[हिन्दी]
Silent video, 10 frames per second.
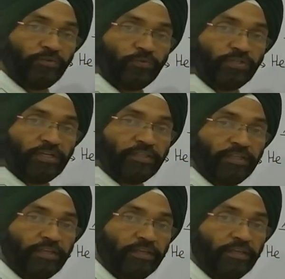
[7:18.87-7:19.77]
यूज
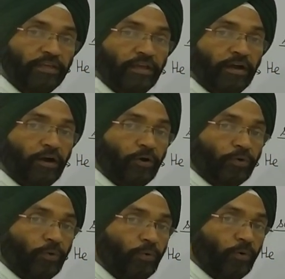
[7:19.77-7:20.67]
करते हैं और
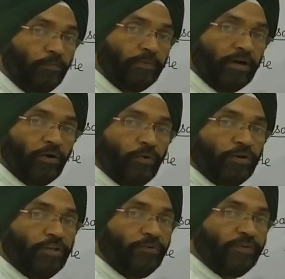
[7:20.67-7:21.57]
कोमा
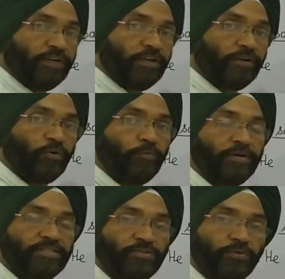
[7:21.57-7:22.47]
और इन्वर्टेड
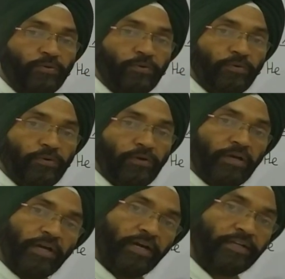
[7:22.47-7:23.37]
कोमास को
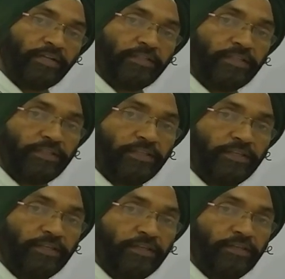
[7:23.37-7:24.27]
हटा देते
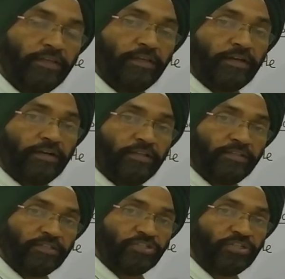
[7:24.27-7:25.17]
हैं
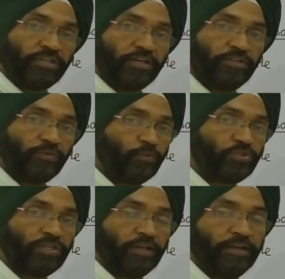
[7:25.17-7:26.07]
कंजक्शन का
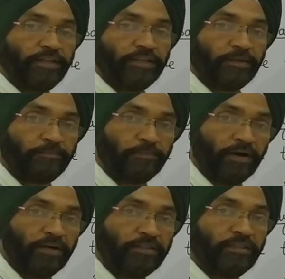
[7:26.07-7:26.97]
यूज करने के
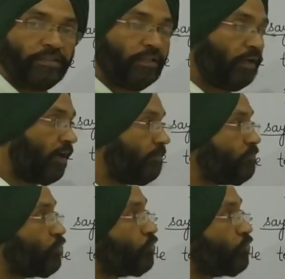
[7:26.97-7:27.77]
बाद हम